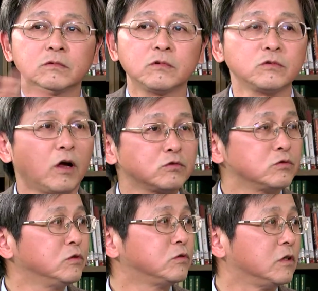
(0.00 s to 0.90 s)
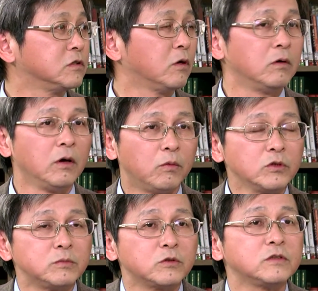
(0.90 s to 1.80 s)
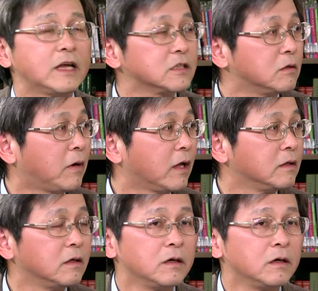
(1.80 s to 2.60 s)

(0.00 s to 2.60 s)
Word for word: 都到处去选修，我怎么去带这个班？